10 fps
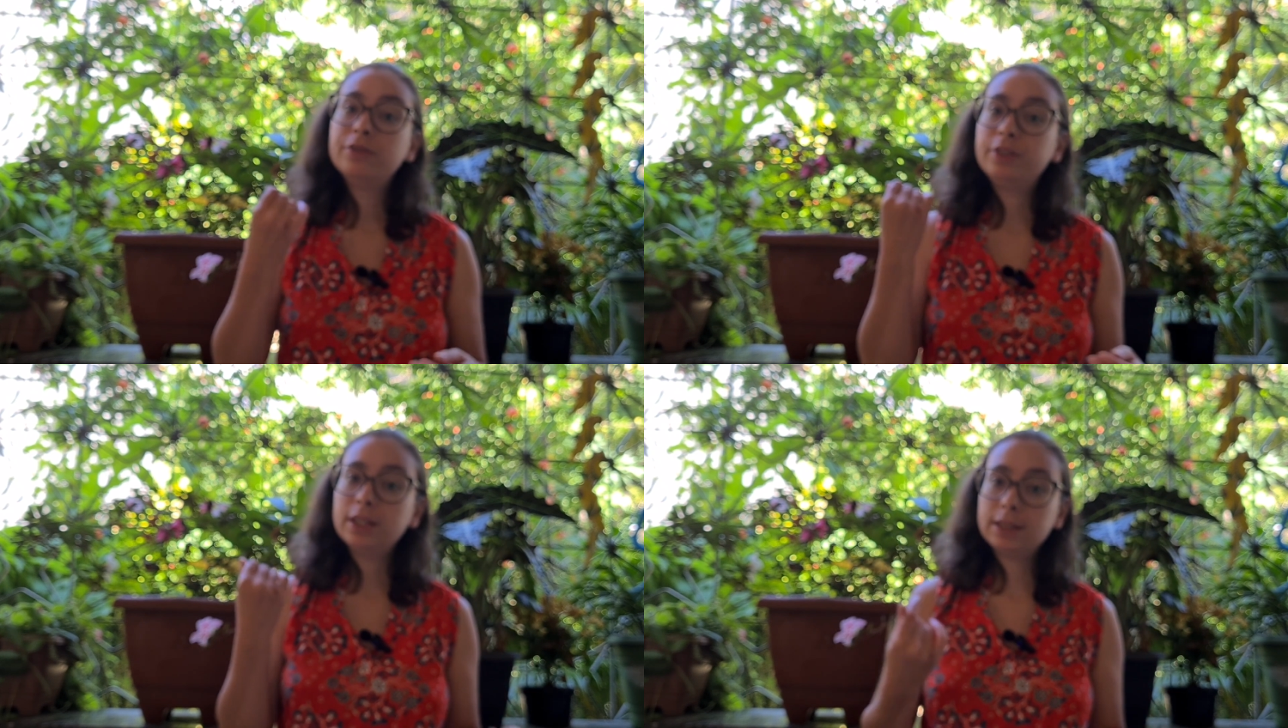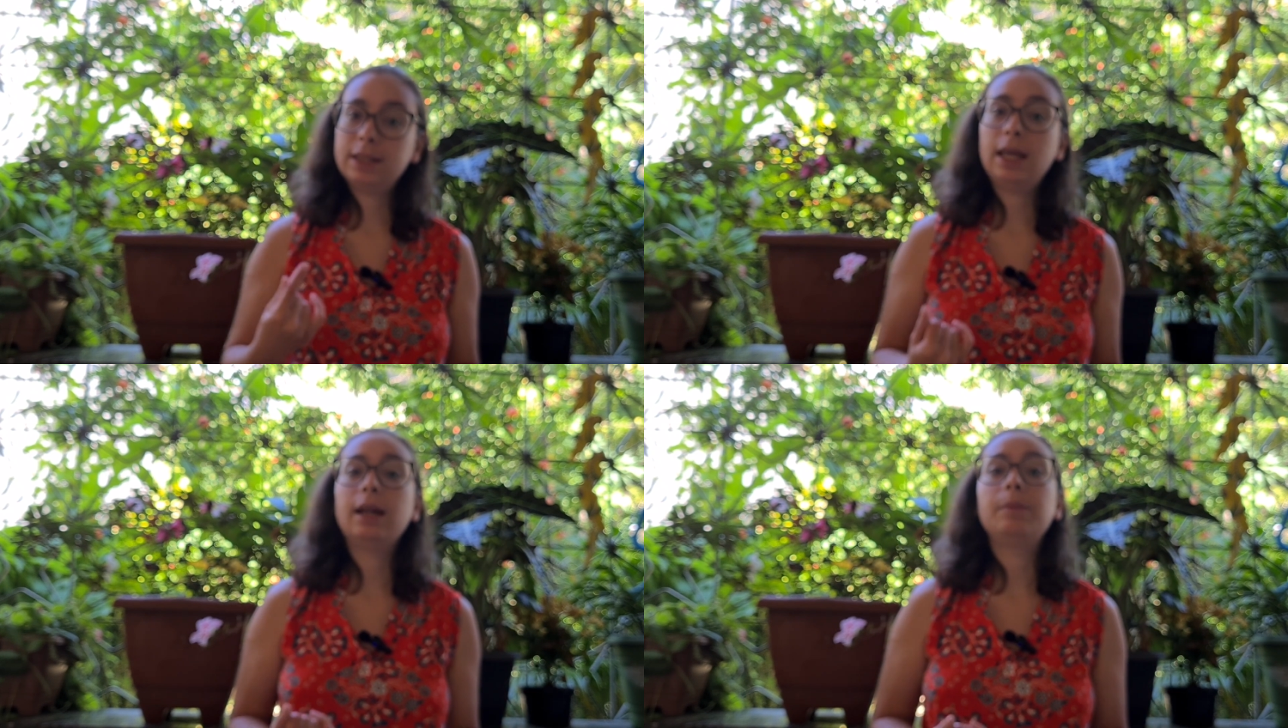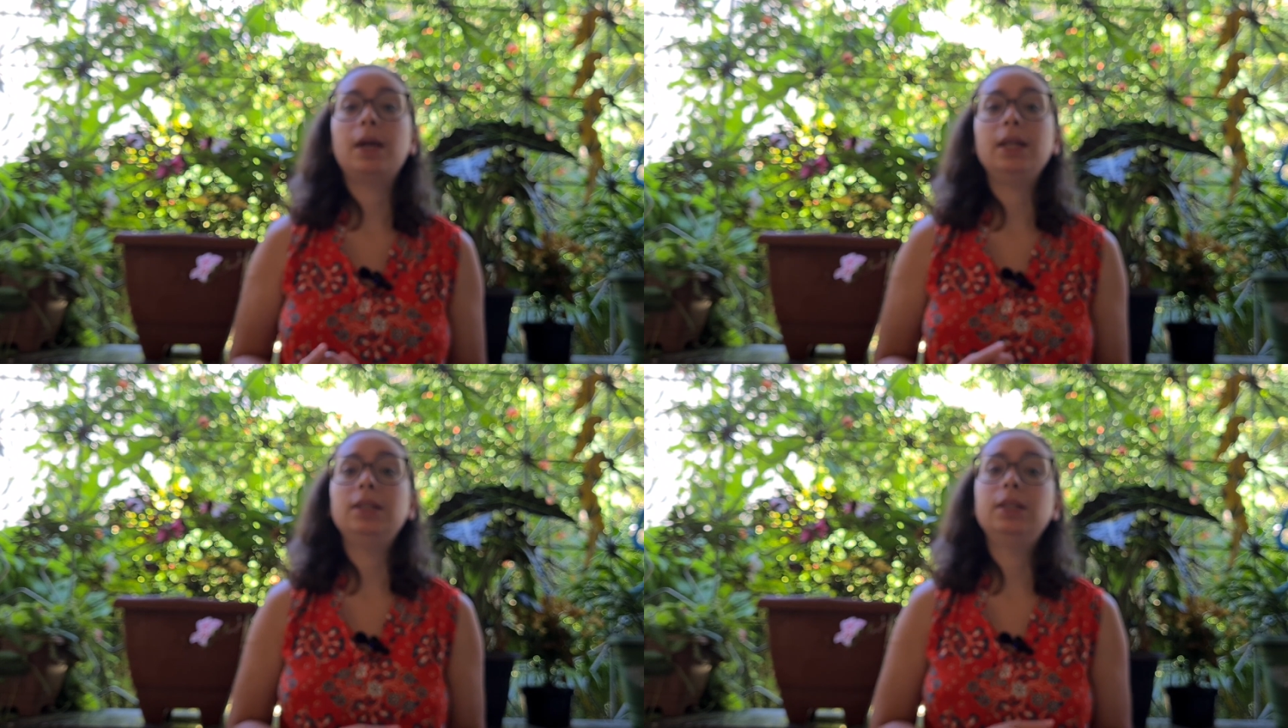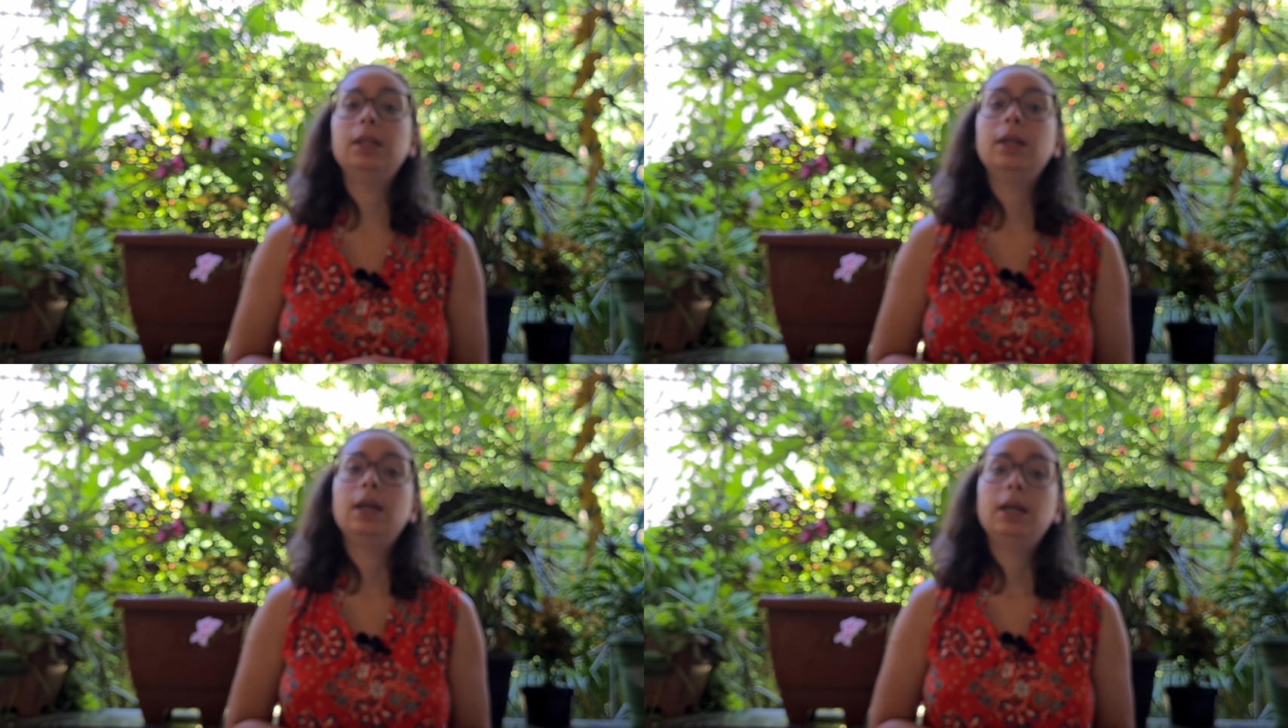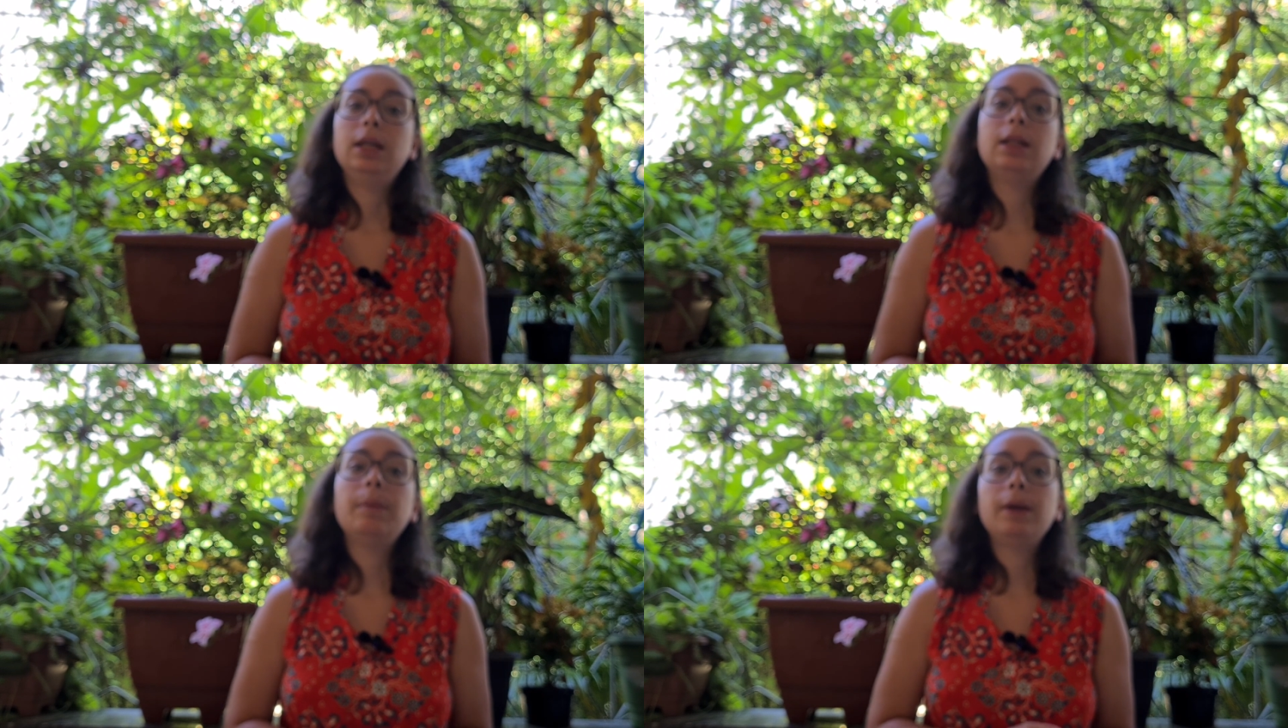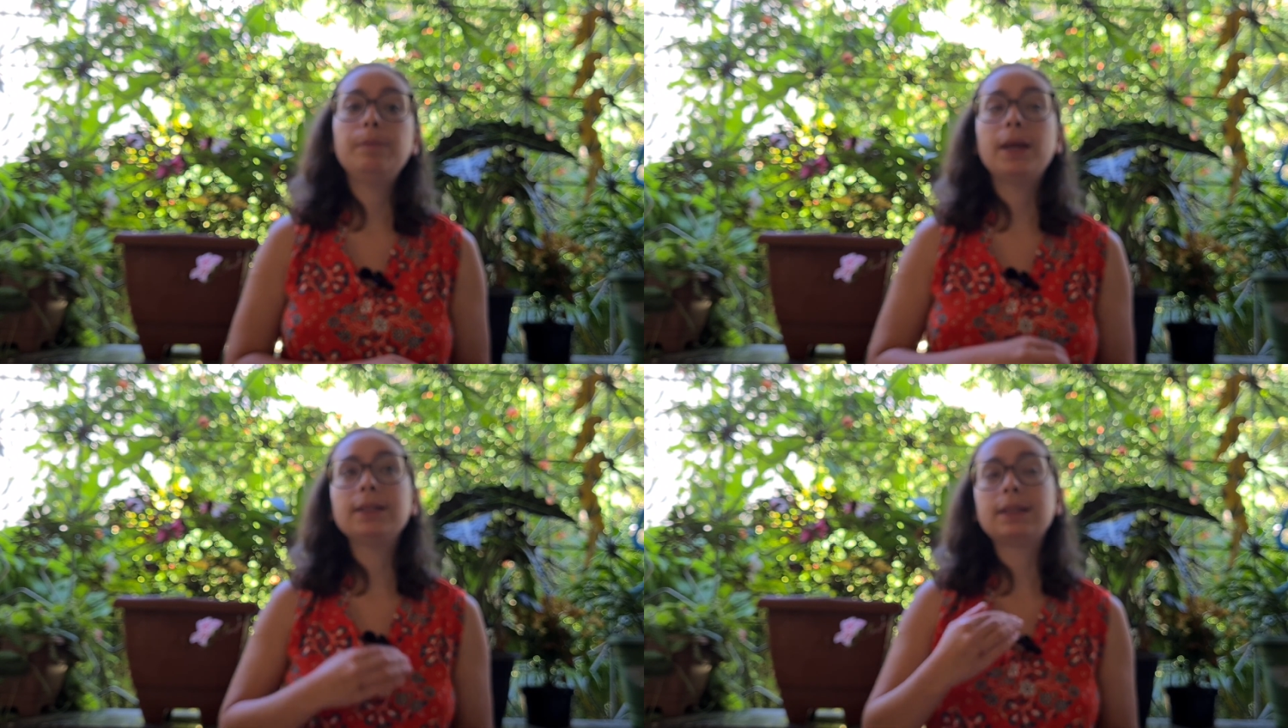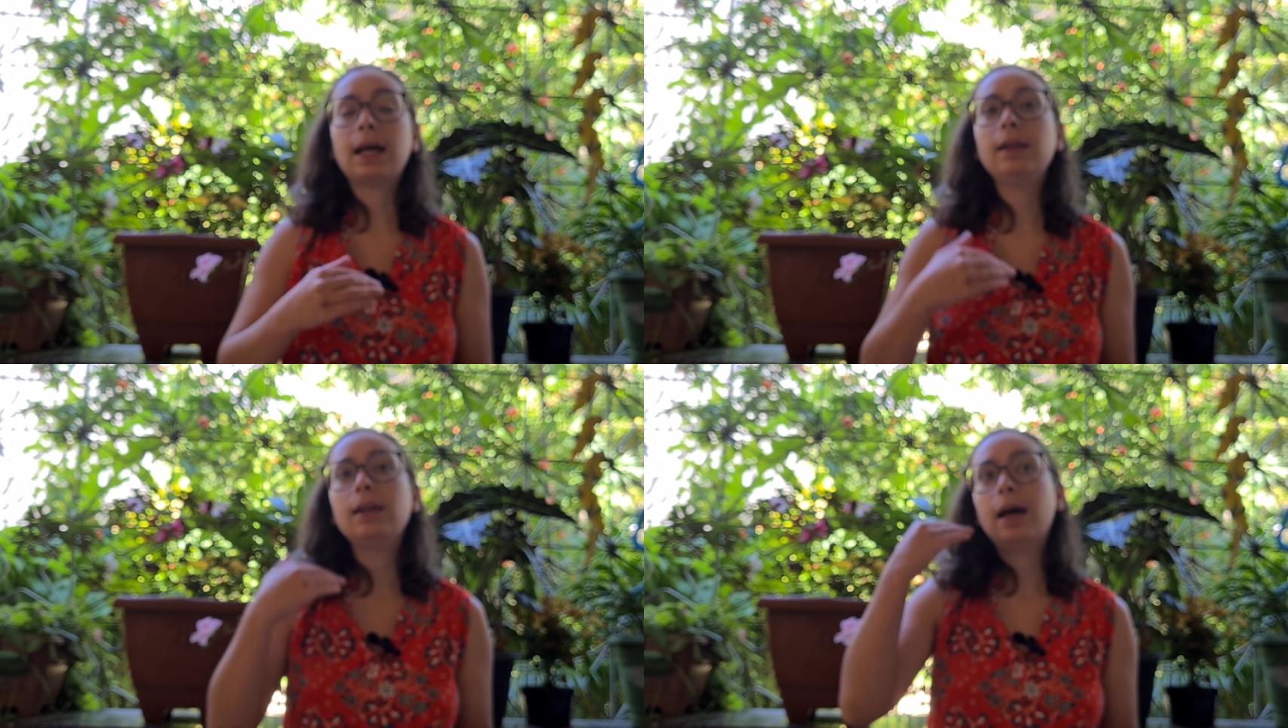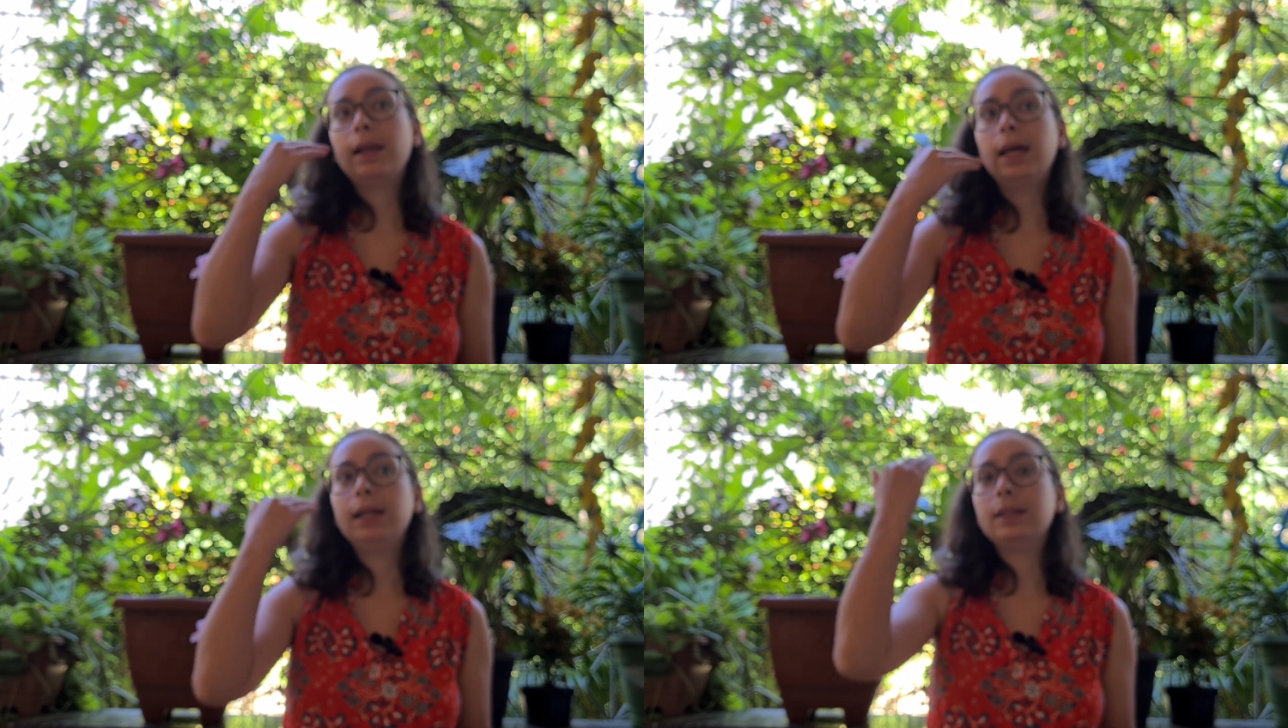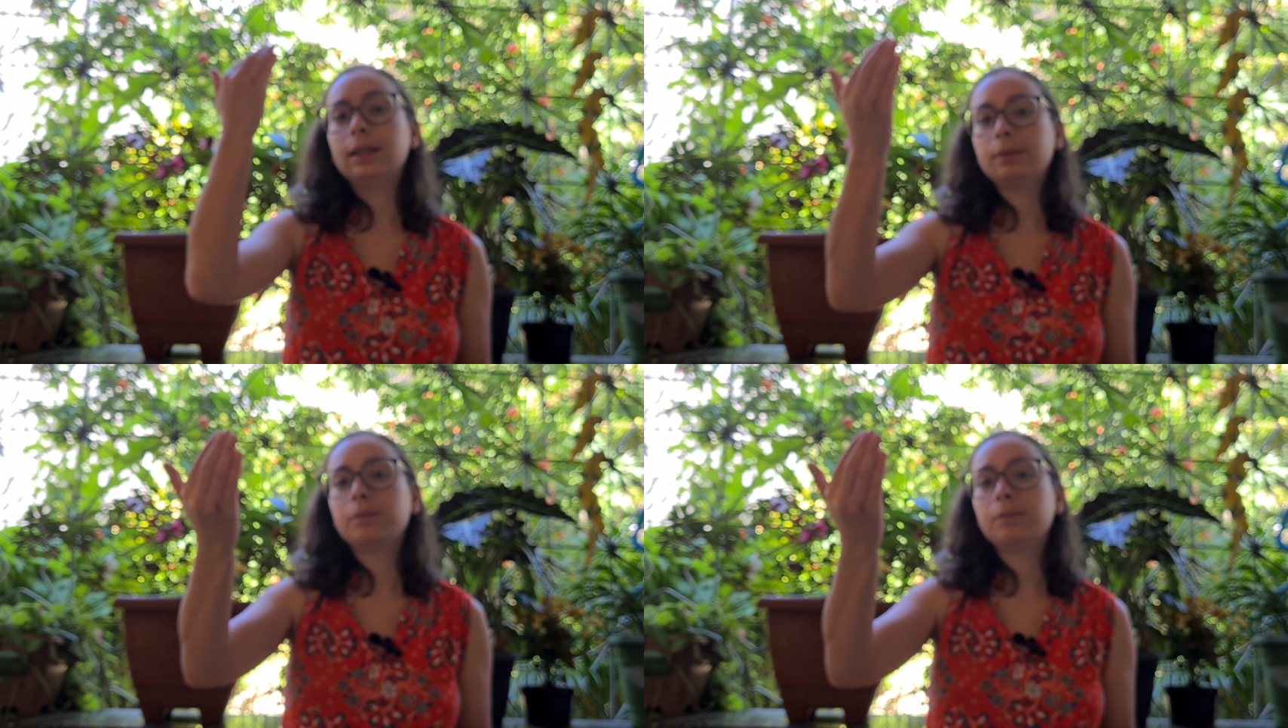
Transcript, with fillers: financeiramente e também pensar além, né?